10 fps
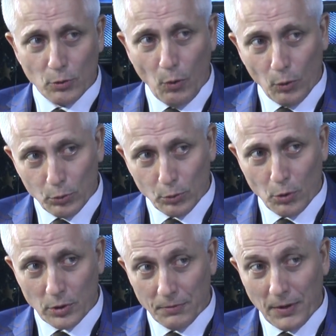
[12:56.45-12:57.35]
olduğunu
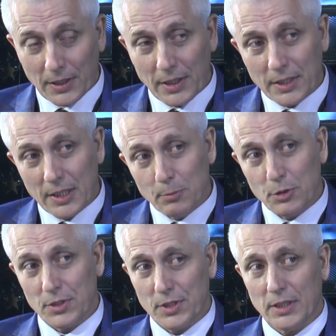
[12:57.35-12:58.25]
orada fark ettiğim
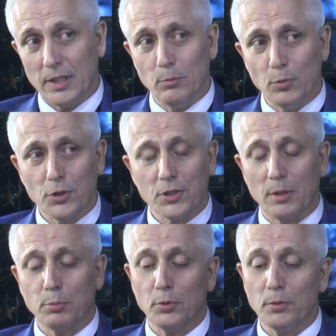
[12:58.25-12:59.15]
için zaten bu işi
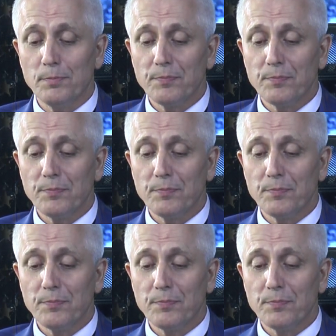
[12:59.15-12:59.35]
yapıyorum.